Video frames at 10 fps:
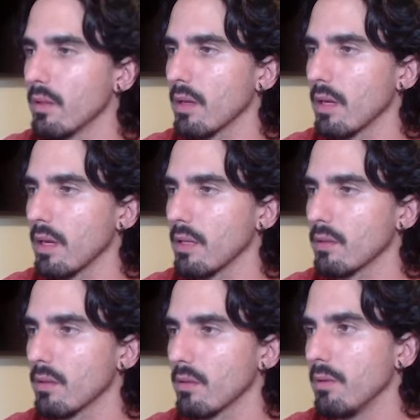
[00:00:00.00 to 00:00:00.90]
get
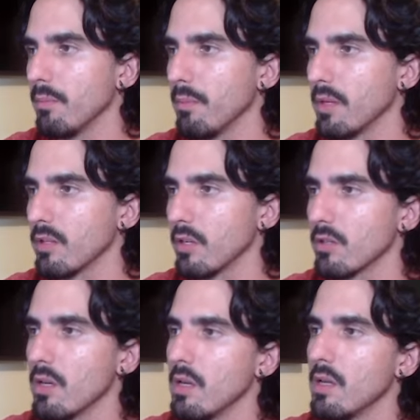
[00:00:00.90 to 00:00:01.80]
message
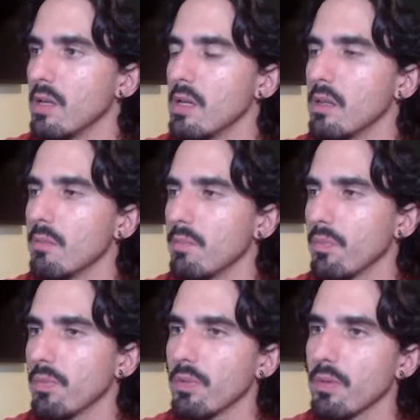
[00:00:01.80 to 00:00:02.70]

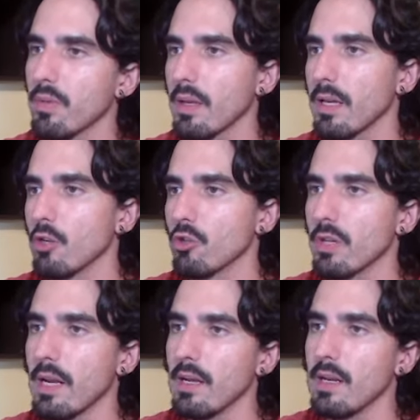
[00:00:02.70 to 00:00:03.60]
que nos
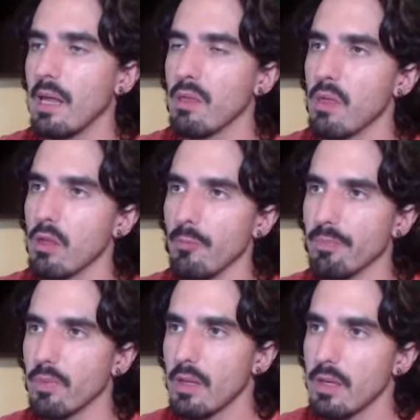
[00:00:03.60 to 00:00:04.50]
trae la excepción.
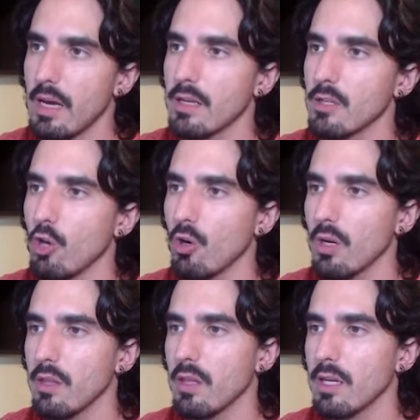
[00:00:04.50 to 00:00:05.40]
Ahora, si yo hago
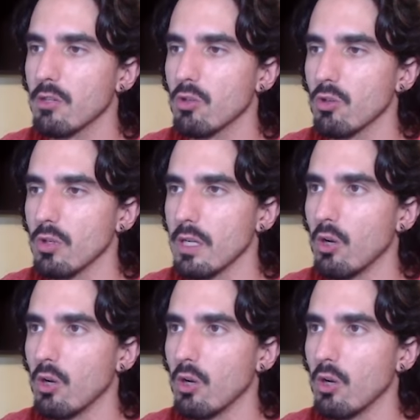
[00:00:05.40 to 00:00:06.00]
clic derecho y lo